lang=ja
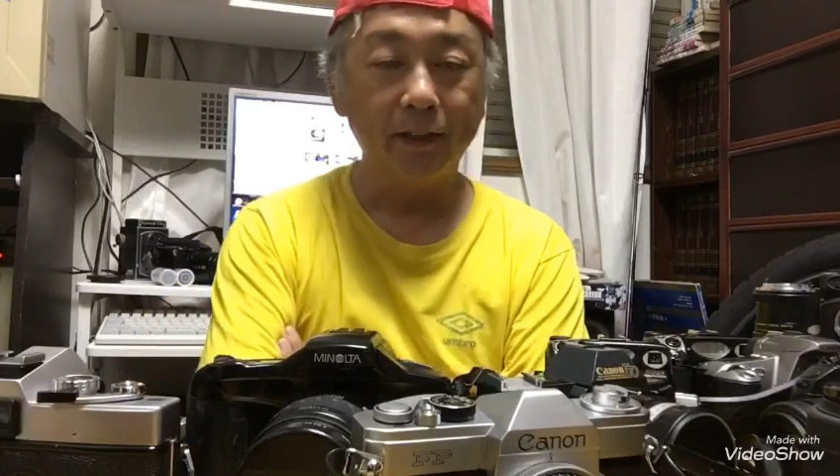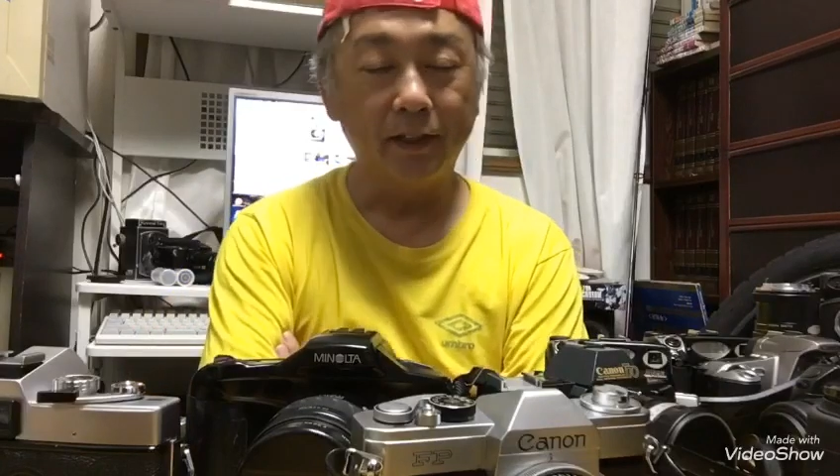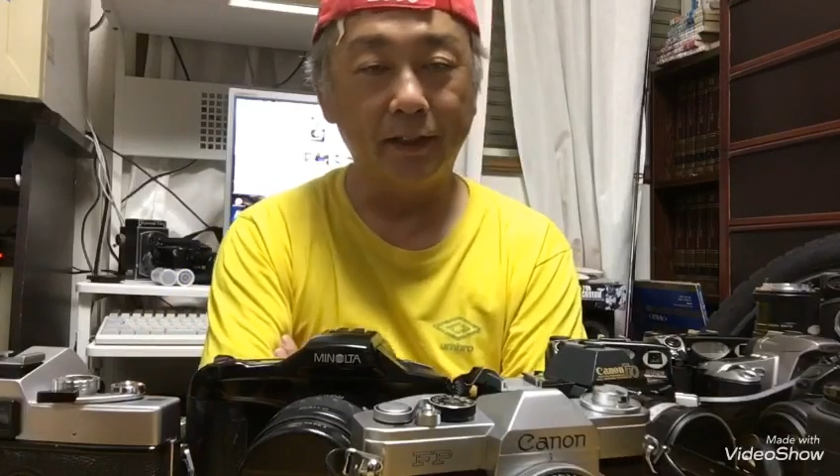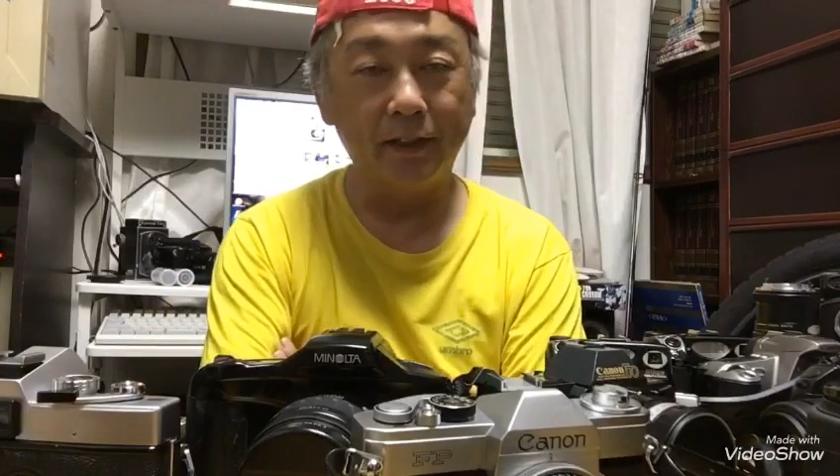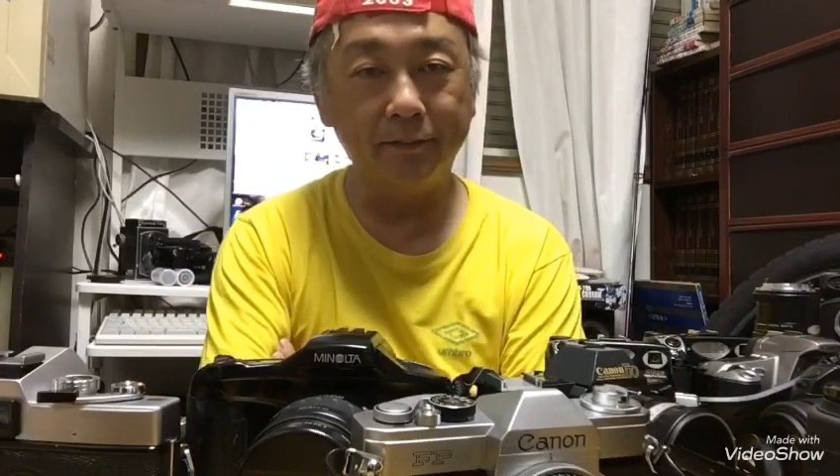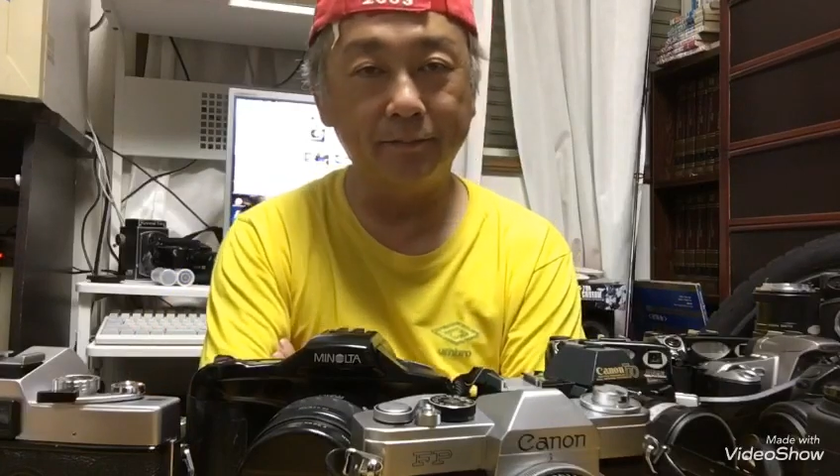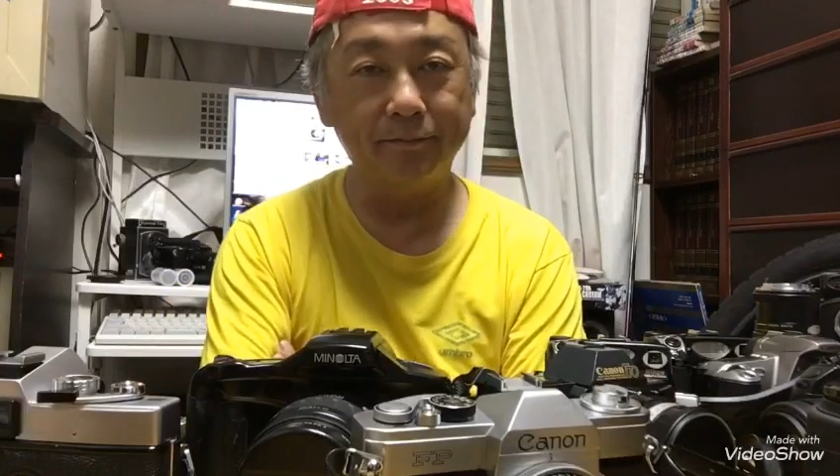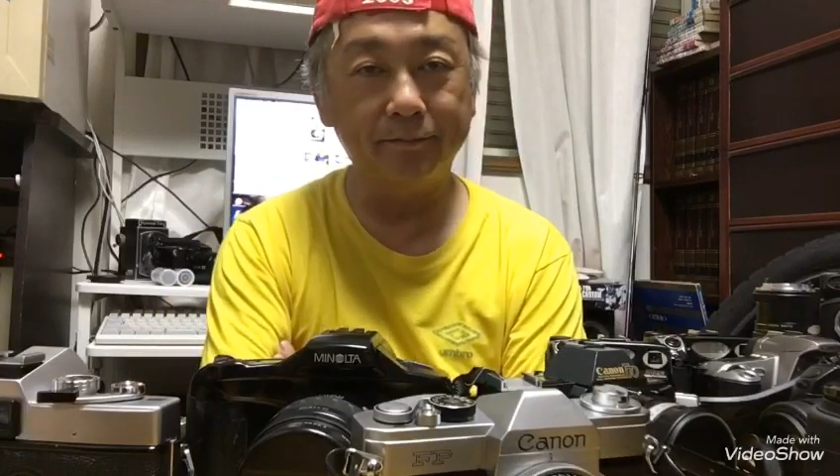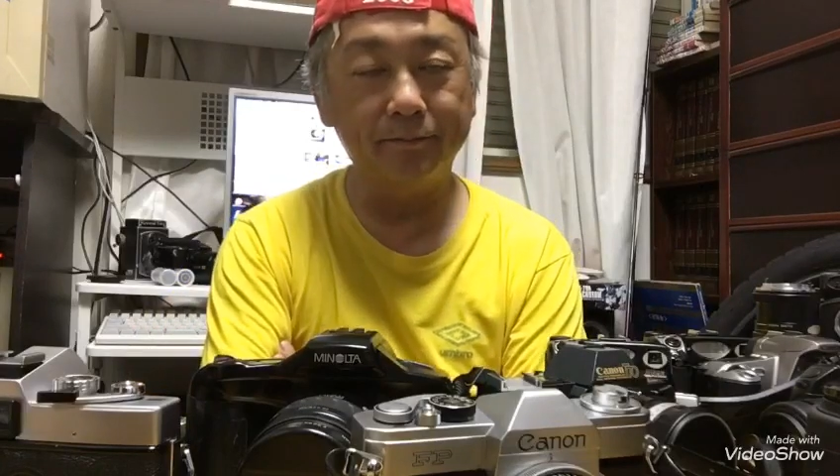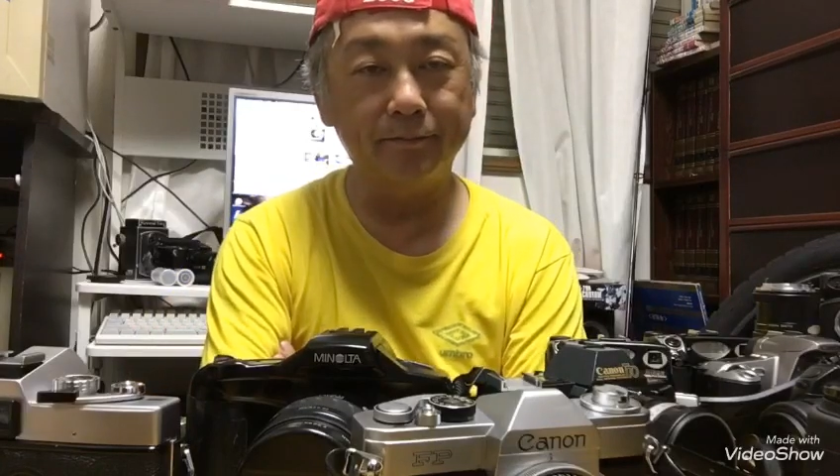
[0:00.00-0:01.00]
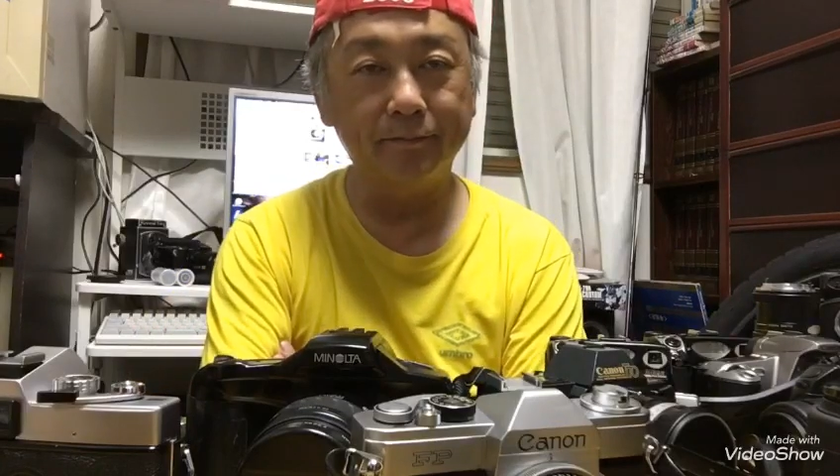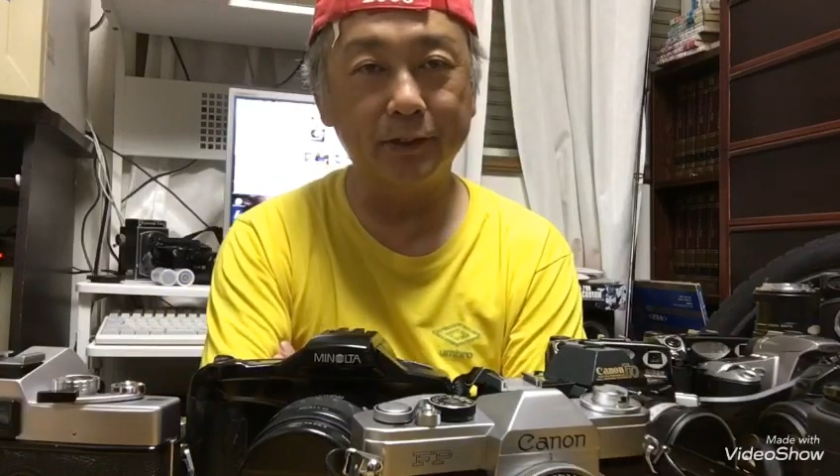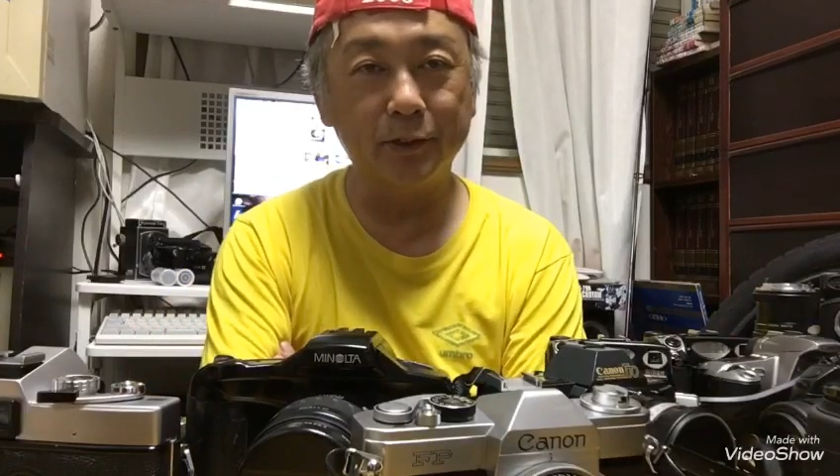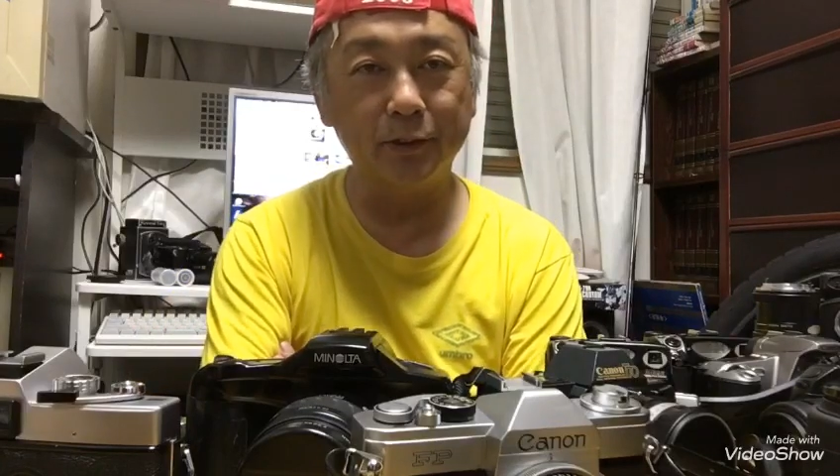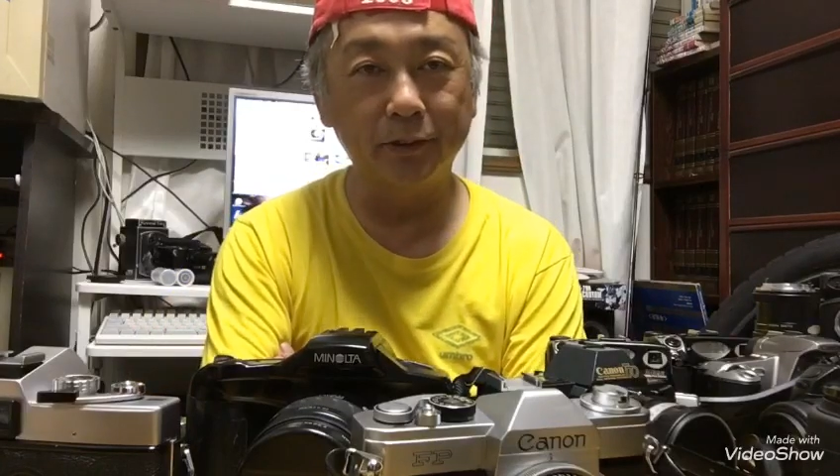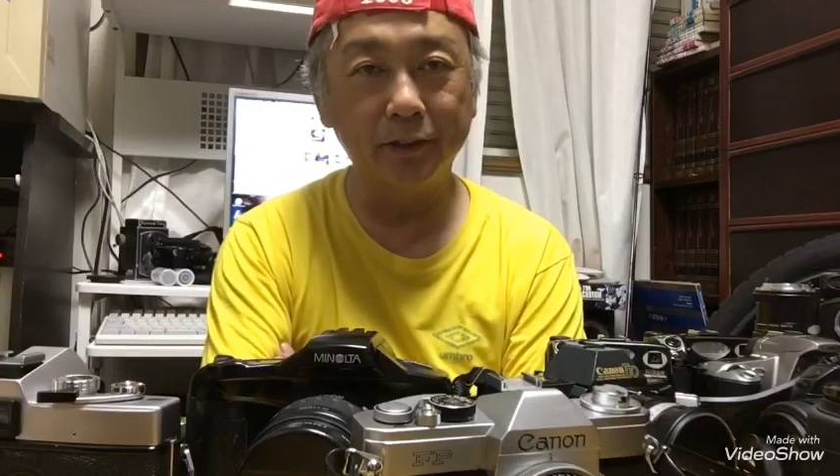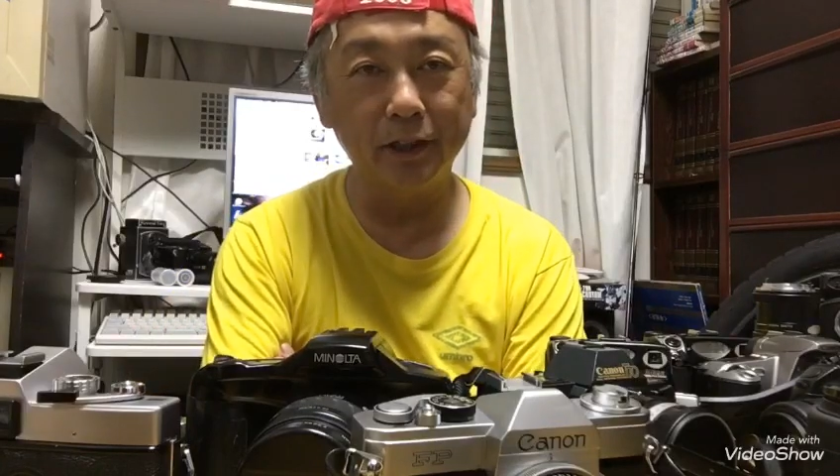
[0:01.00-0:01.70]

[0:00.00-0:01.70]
はいそん